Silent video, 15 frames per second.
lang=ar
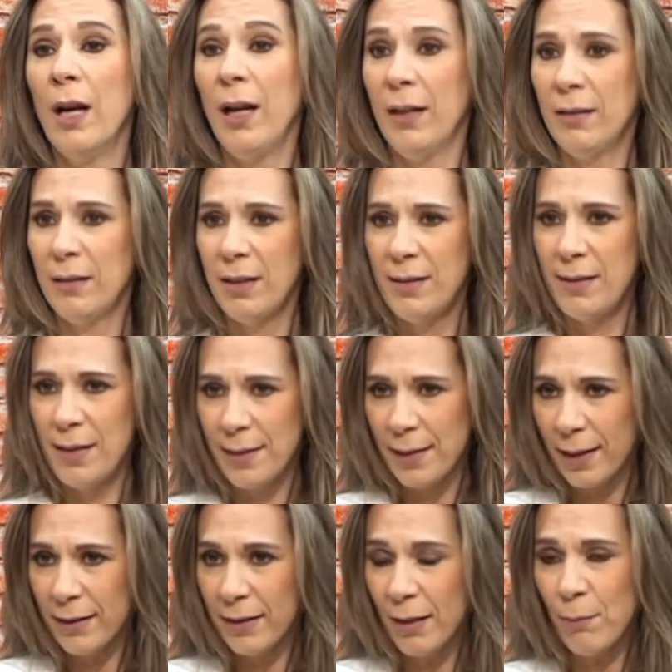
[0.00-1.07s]
حتى يصير
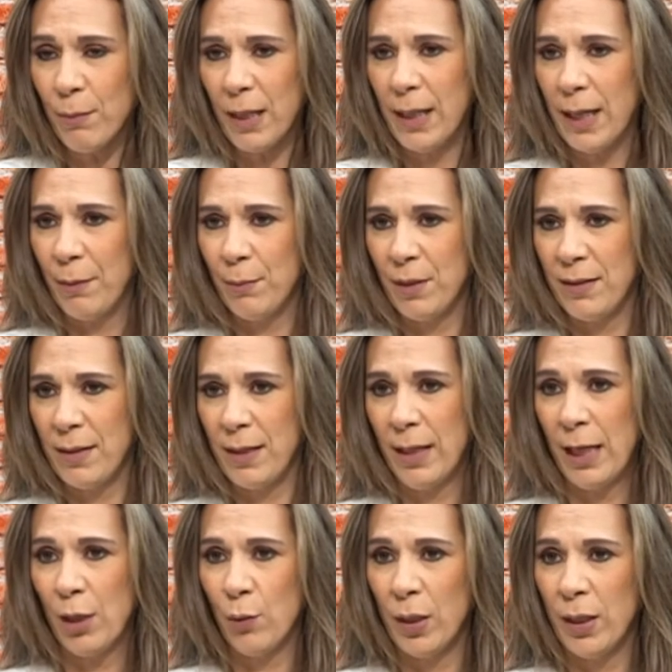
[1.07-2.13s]
يهتم باللي عم بيصير
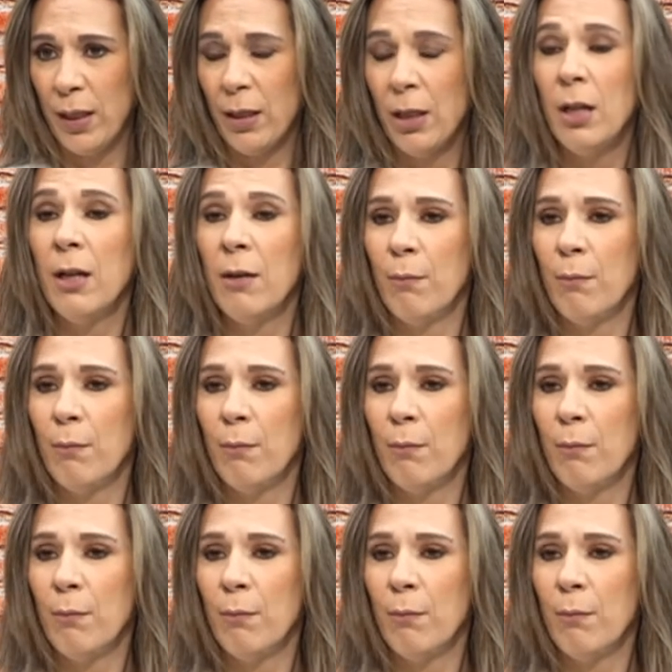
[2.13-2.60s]
حواليه